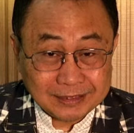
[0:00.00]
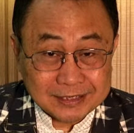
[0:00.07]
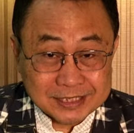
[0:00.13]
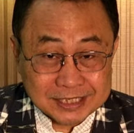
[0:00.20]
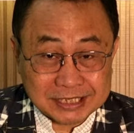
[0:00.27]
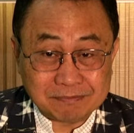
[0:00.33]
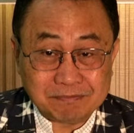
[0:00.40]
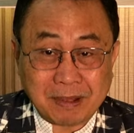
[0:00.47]

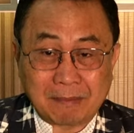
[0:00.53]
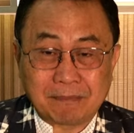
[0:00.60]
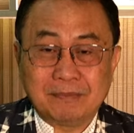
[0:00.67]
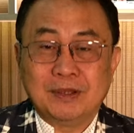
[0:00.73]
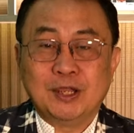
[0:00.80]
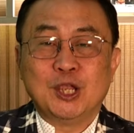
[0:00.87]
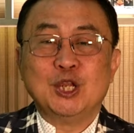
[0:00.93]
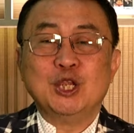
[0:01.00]
Sebab
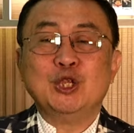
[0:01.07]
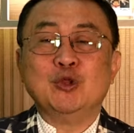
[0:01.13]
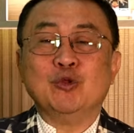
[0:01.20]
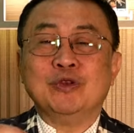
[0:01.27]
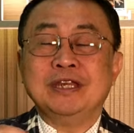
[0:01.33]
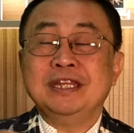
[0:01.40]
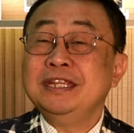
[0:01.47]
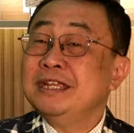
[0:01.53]

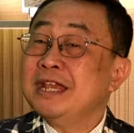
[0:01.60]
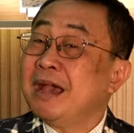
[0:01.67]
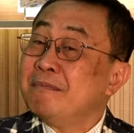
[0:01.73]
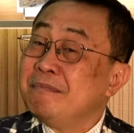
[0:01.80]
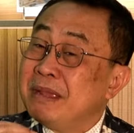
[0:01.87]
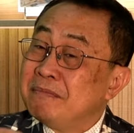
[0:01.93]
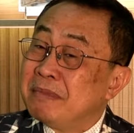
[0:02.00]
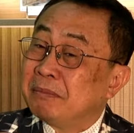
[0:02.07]
dunia
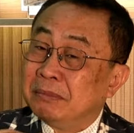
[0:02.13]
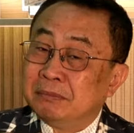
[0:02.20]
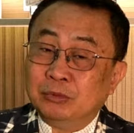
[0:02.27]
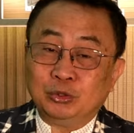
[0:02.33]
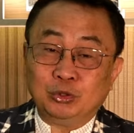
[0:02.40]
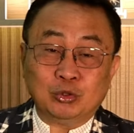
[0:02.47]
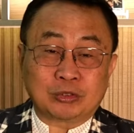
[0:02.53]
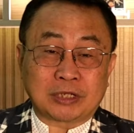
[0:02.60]
memang
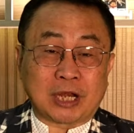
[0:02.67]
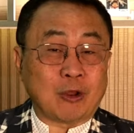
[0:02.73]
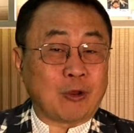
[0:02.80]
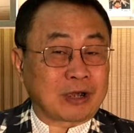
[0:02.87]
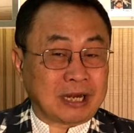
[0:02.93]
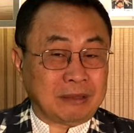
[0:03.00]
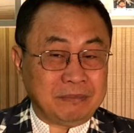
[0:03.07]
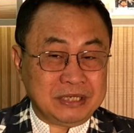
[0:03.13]
membutuhkan
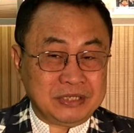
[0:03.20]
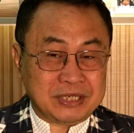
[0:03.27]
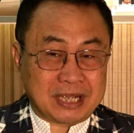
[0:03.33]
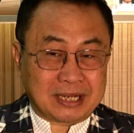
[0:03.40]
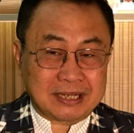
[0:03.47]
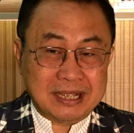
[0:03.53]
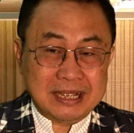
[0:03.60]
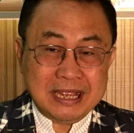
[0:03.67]
orang
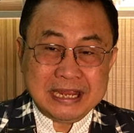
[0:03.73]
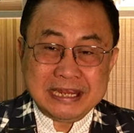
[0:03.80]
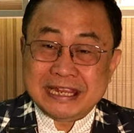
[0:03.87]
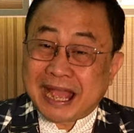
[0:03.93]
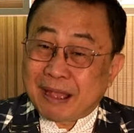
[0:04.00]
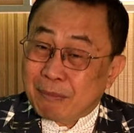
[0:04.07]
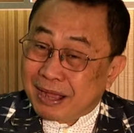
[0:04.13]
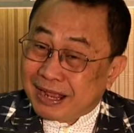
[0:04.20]
bijak
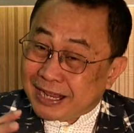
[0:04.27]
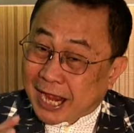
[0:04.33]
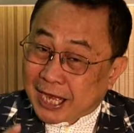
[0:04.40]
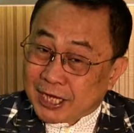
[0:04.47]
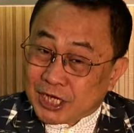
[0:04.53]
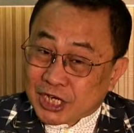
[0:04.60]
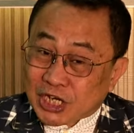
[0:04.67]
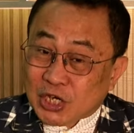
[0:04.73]
yang
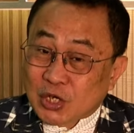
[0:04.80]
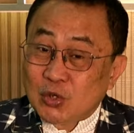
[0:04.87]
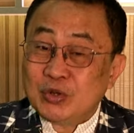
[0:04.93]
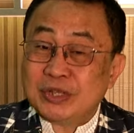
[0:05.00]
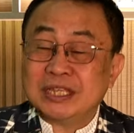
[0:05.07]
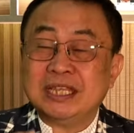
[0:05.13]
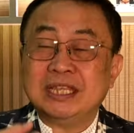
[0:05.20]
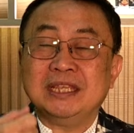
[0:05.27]

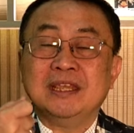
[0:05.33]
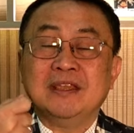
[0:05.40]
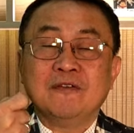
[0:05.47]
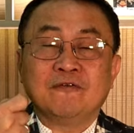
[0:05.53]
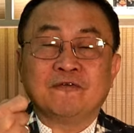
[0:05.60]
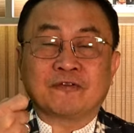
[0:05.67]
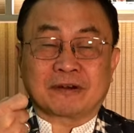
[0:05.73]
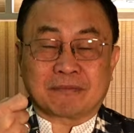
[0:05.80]
menggandrungi
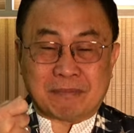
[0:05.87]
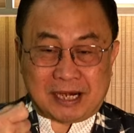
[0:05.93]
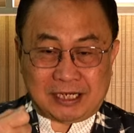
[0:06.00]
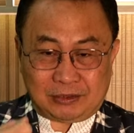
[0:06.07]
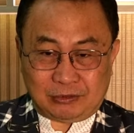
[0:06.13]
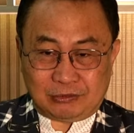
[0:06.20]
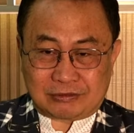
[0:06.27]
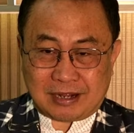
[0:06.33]

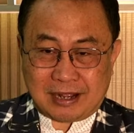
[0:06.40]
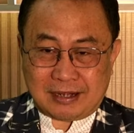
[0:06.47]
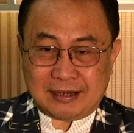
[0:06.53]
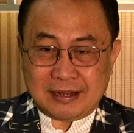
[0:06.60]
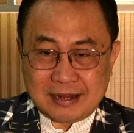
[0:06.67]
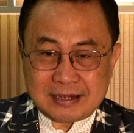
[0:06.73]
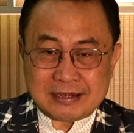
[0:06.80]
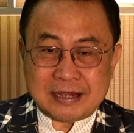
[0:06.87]
firman Tuhan
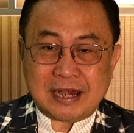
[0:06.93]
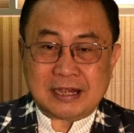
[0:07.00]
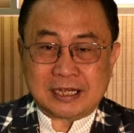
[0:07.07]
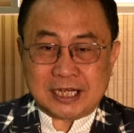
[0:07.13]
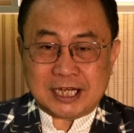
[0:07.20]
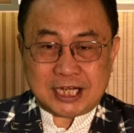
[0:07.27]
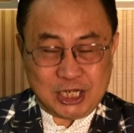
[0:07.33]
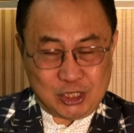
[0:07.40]
dan
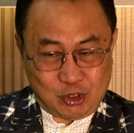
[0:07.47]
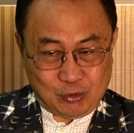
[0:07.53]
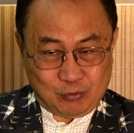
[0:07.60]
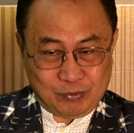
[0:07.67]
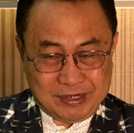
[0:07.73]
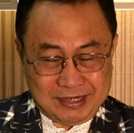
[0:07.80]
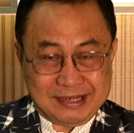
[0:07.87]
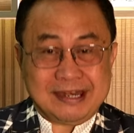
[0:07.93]

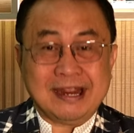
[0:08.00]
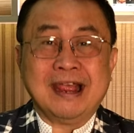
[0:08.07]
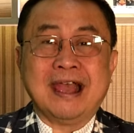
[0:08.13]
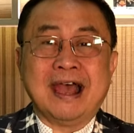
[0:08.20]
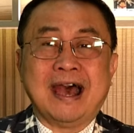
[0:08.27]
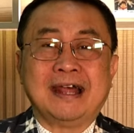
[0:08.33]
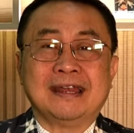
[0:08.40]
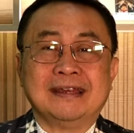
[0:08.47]
hidup
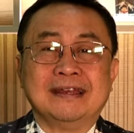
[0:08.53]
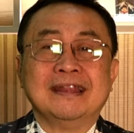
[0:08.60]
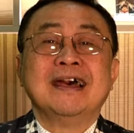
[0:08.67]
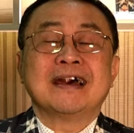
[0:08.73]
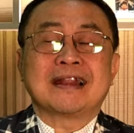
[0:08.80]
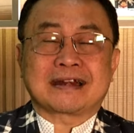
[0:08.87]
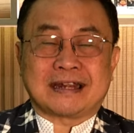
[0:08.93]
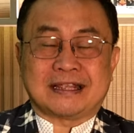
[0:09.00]
dengan
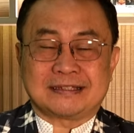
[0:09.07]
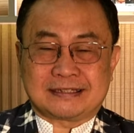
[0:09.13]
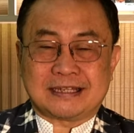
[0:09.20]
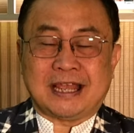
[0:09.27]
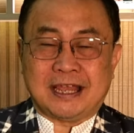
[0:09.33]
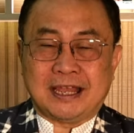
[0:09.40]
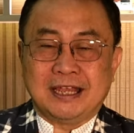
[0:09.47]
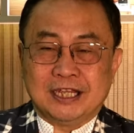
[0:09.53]

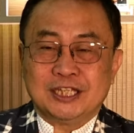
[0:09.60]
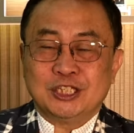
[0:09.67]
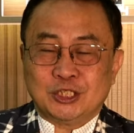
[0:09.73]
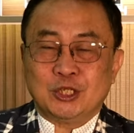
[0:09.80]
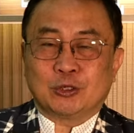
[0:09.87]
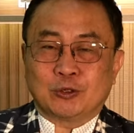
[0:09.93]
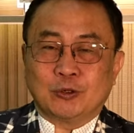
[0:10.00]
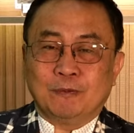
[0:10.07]
rasa
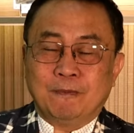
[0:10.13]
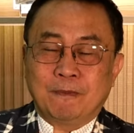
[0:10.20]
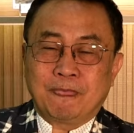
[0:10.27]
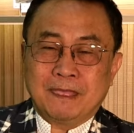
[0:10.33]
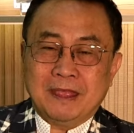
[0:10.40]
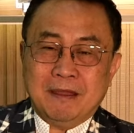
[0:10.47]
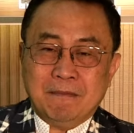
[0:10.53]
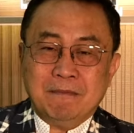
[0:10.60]
cukup.
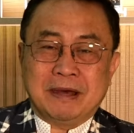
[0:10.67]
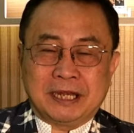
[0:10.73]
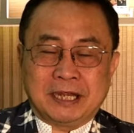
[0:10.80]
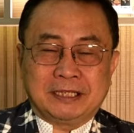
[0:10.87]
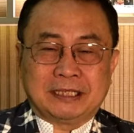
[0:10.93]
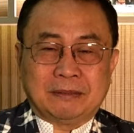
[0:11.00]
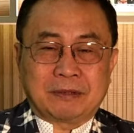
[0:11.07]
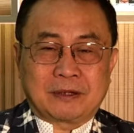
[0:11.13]
Mari
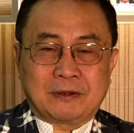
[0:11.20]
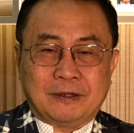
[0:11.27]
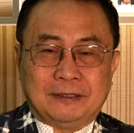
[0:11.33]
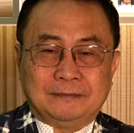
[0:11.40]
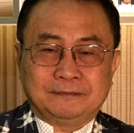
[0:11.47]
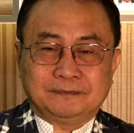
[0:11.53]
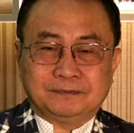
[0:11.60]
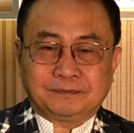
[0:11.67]
kita berdoa.